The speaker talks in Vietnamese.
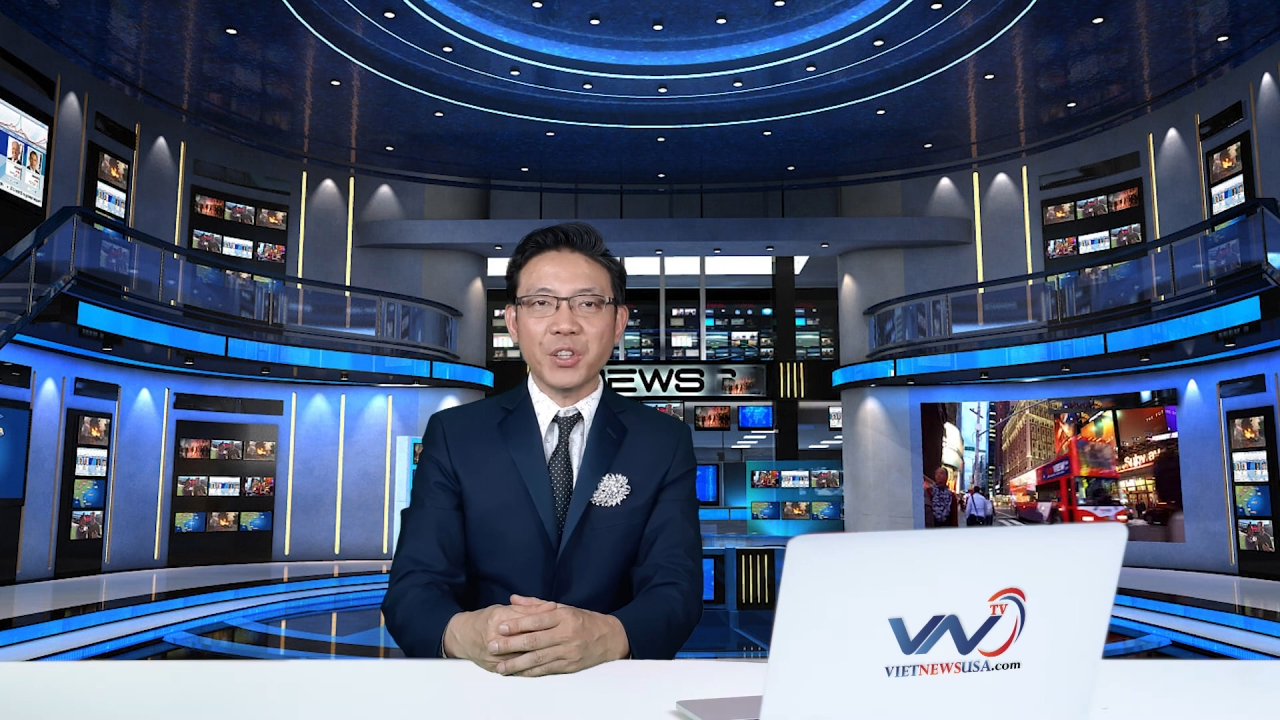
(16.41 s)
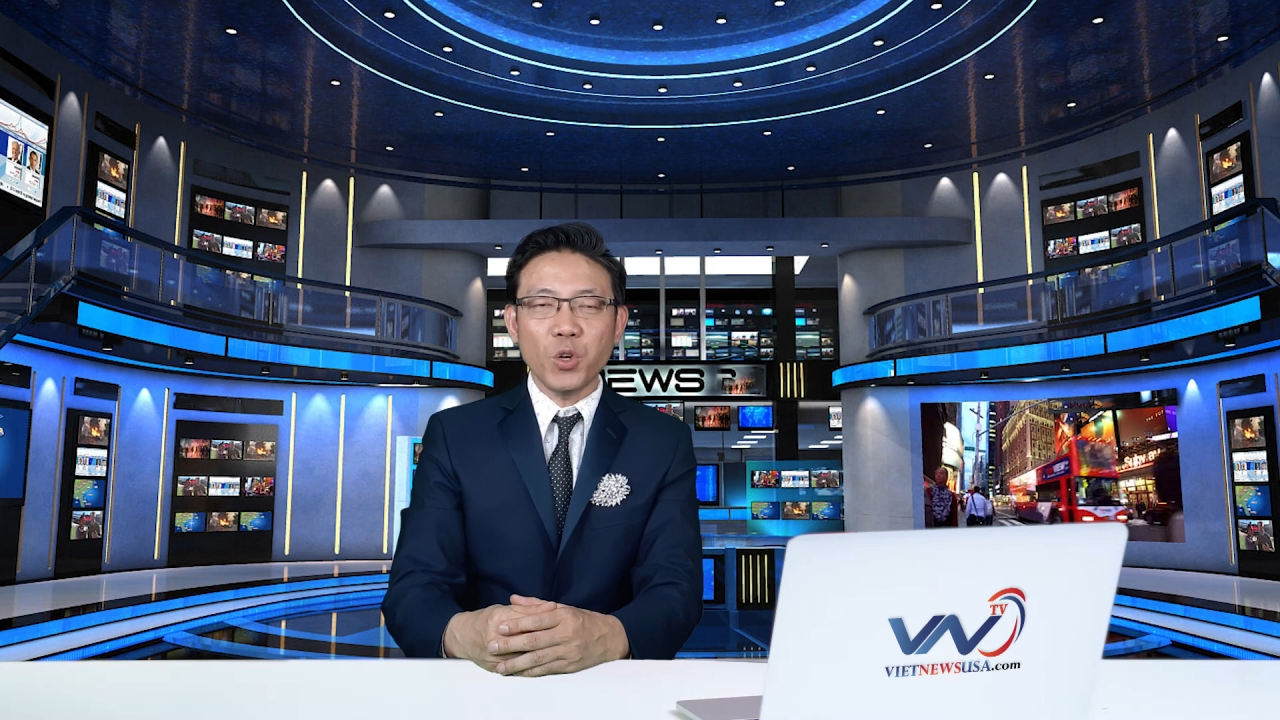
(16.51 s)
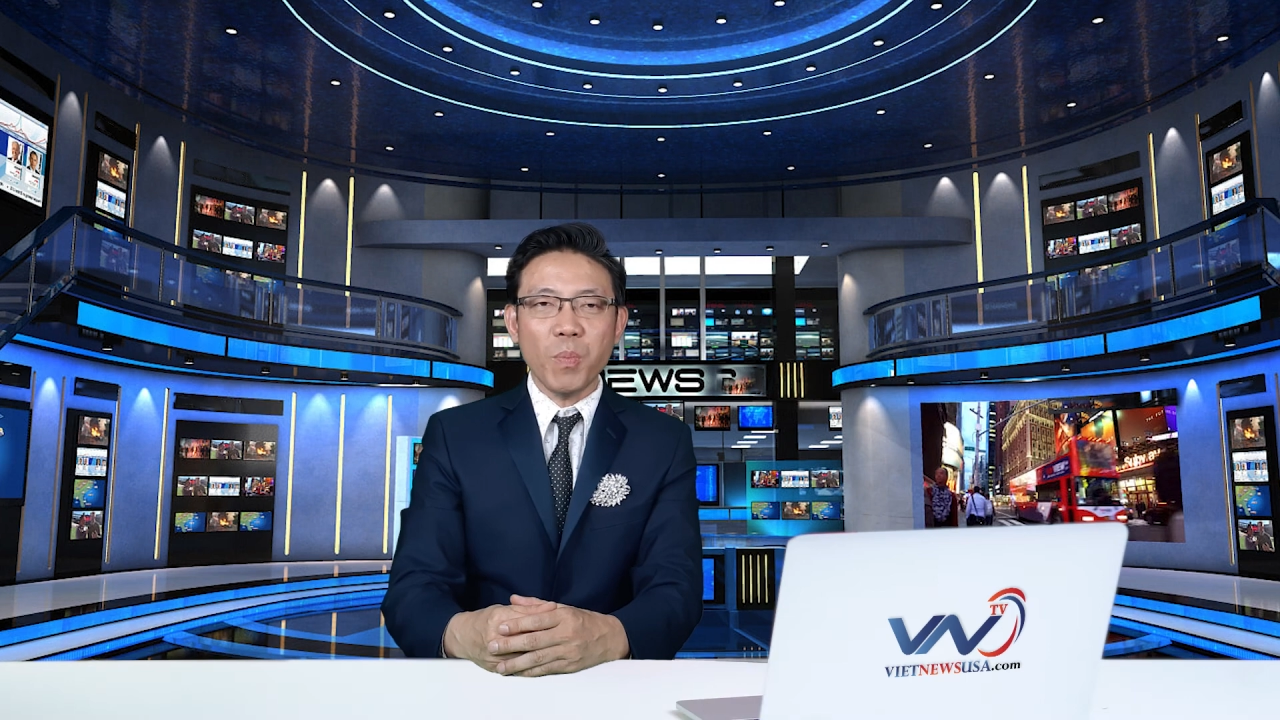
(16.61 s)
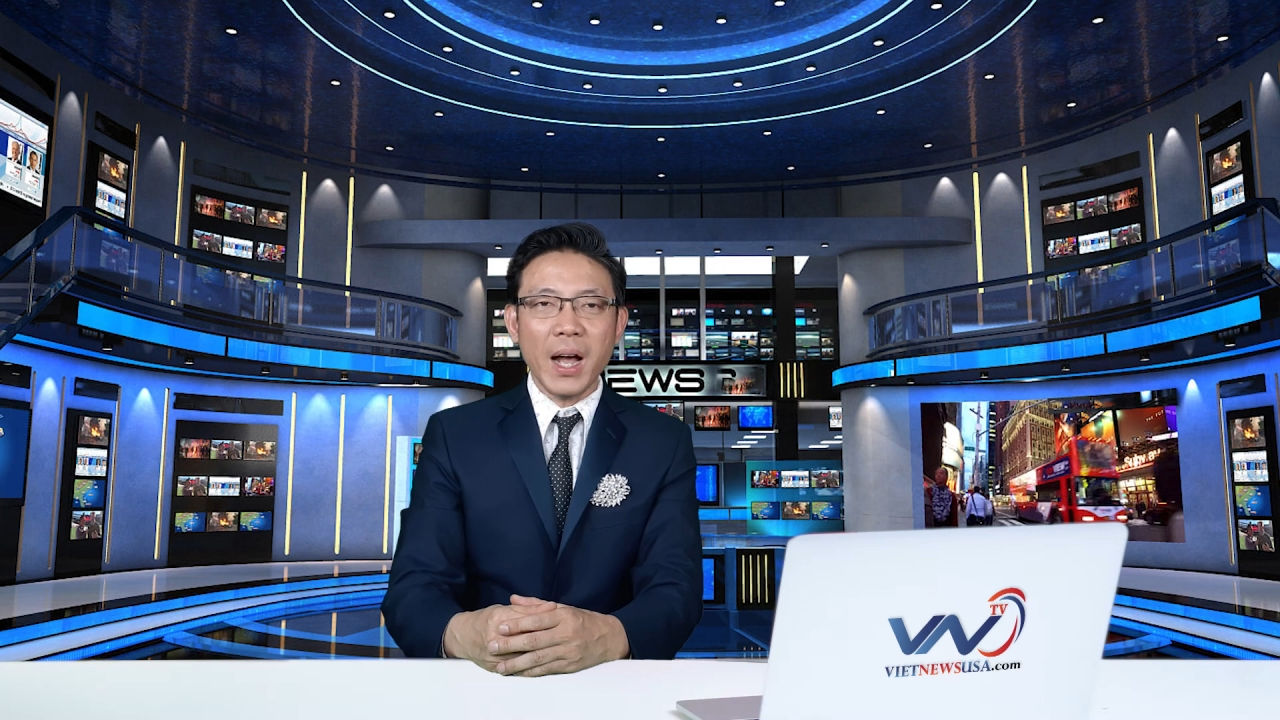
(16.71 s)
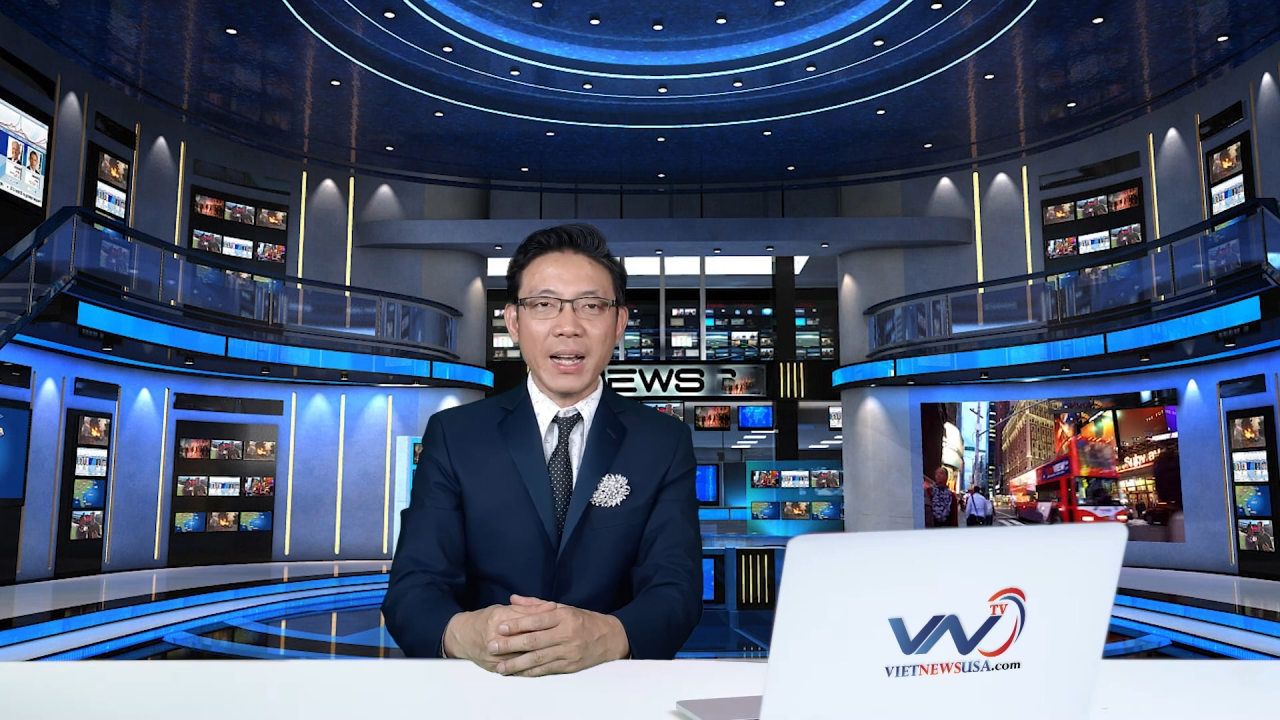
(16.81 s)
tiểu bang